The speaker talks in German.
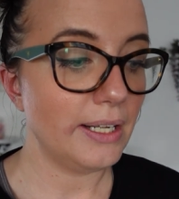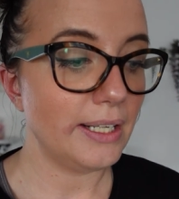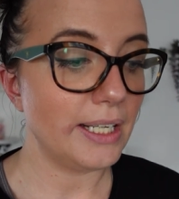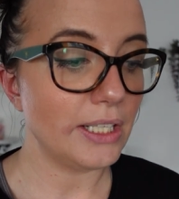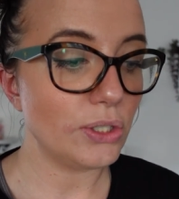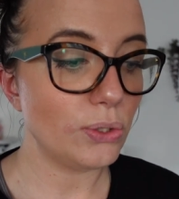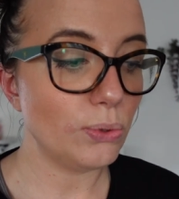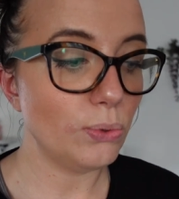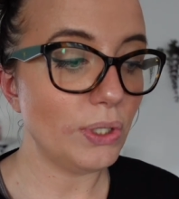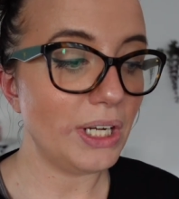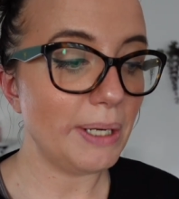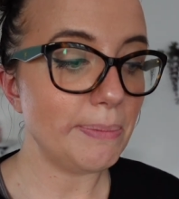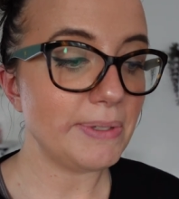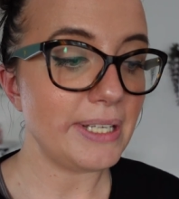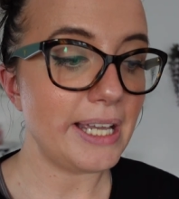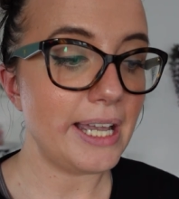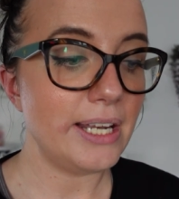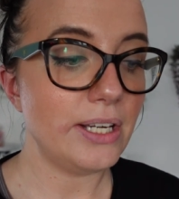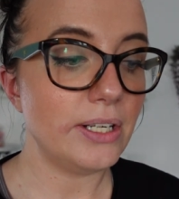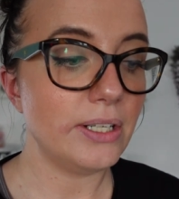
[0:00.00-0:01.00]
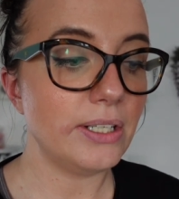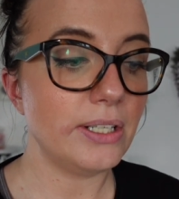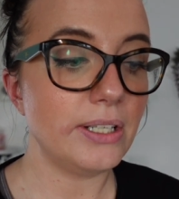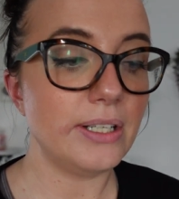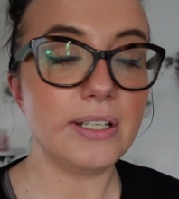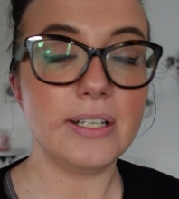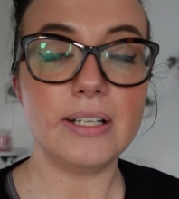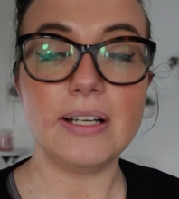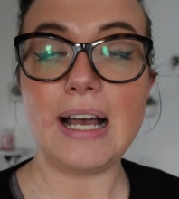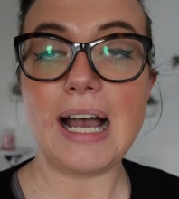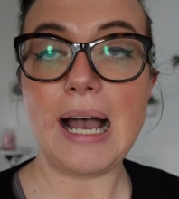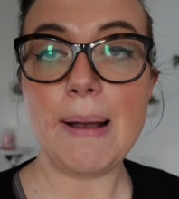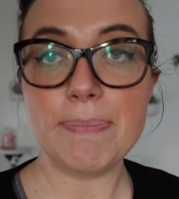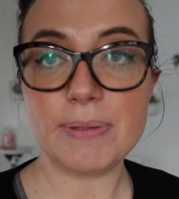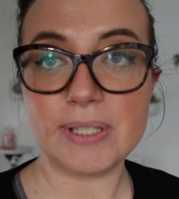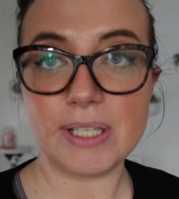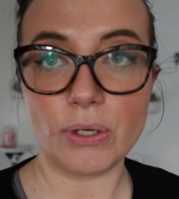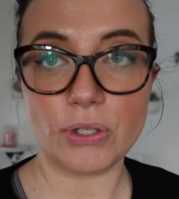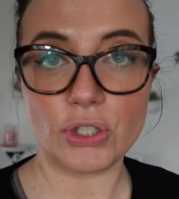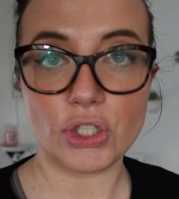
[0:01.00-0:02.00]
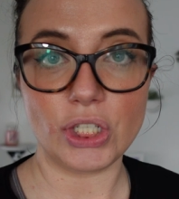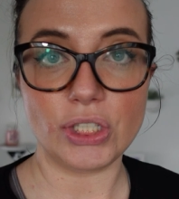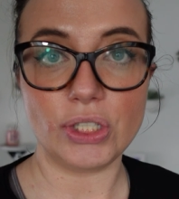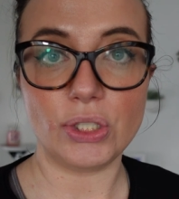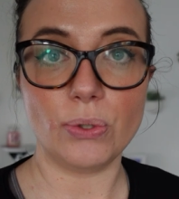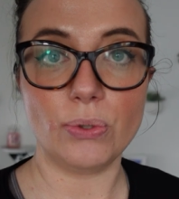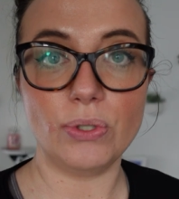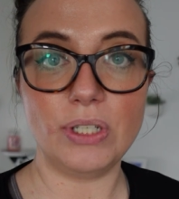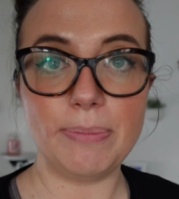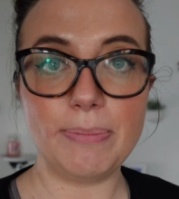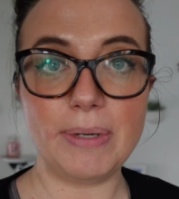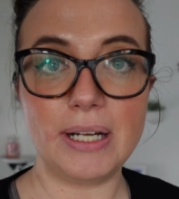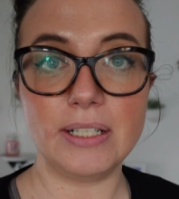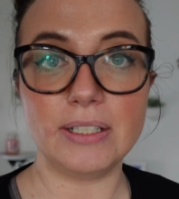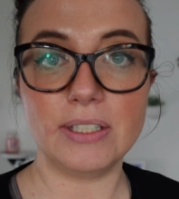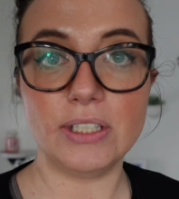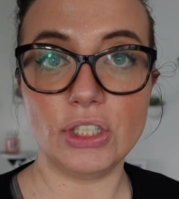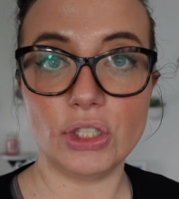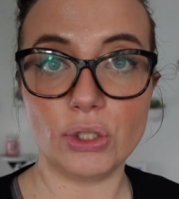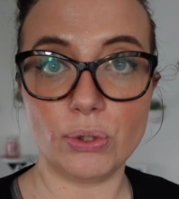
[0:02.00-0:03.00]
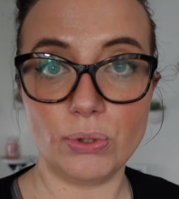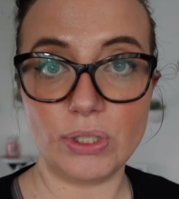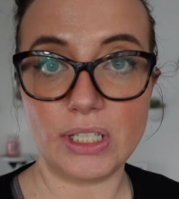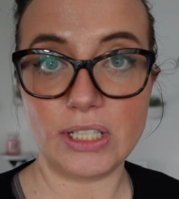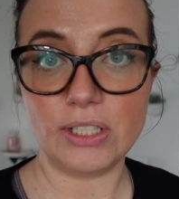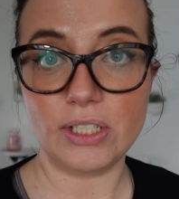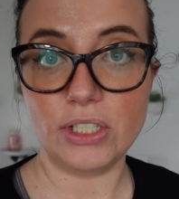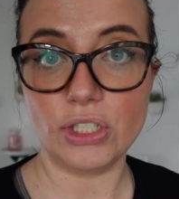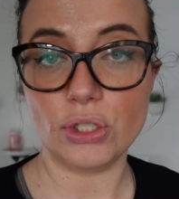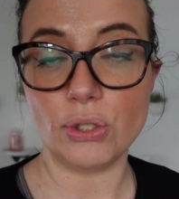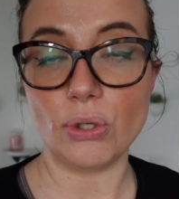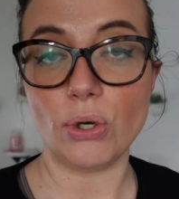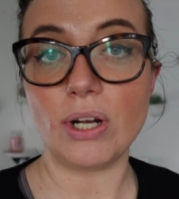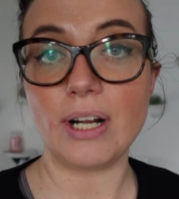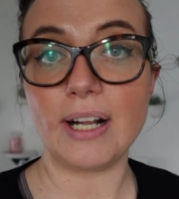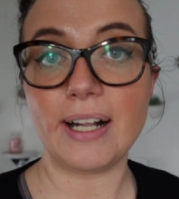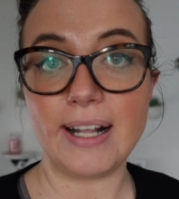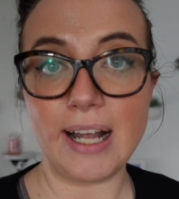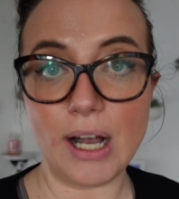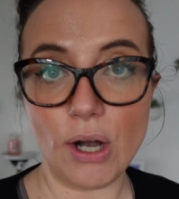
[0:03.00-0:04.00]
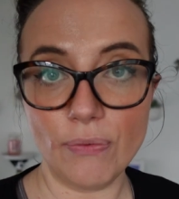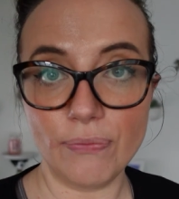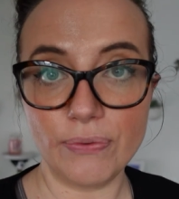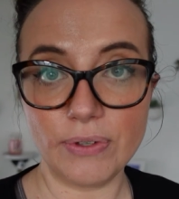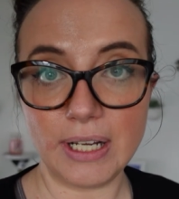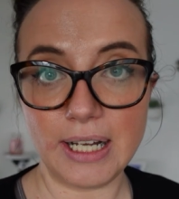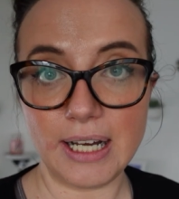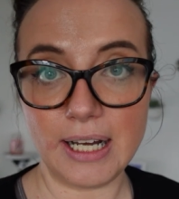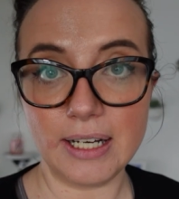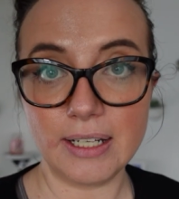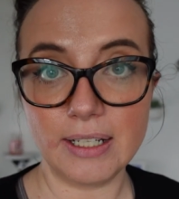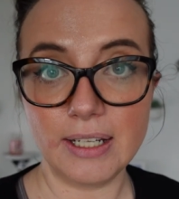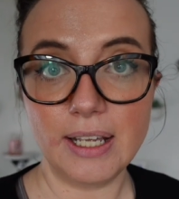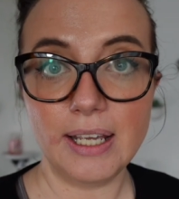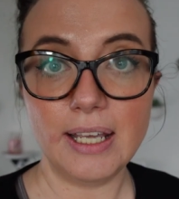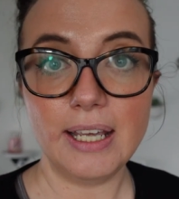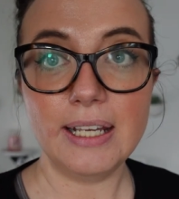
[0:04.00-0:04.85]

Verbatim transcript: Dazu gibt es eine äh, Absaugstation, die man sich zusätzlich noch kaufen kann.